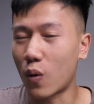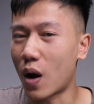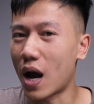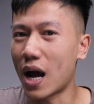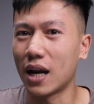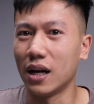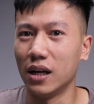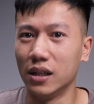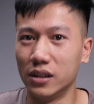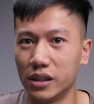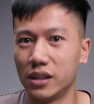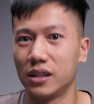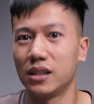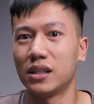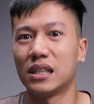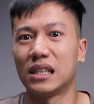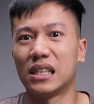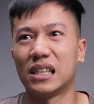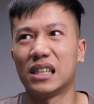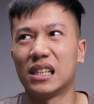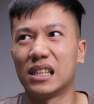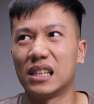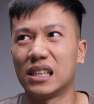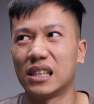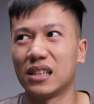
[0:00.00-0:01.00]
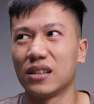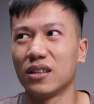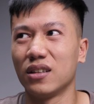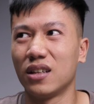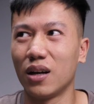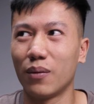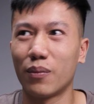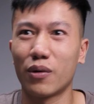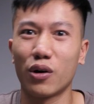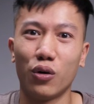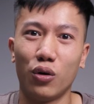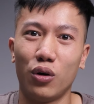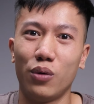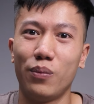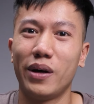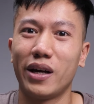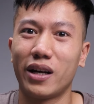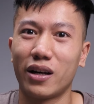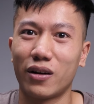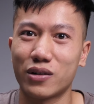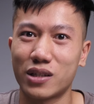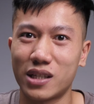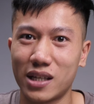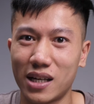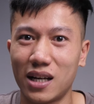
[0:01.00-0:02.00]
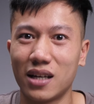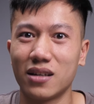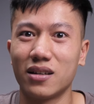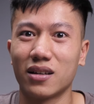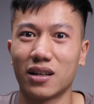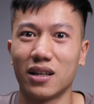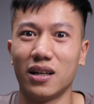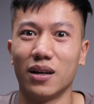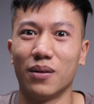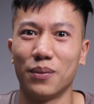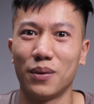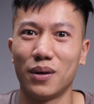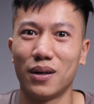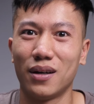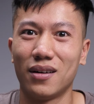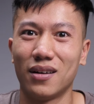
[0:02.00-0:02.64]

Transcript: quá là lớn uh, nhưng mà đối với mình nó sẽ là nhược điểm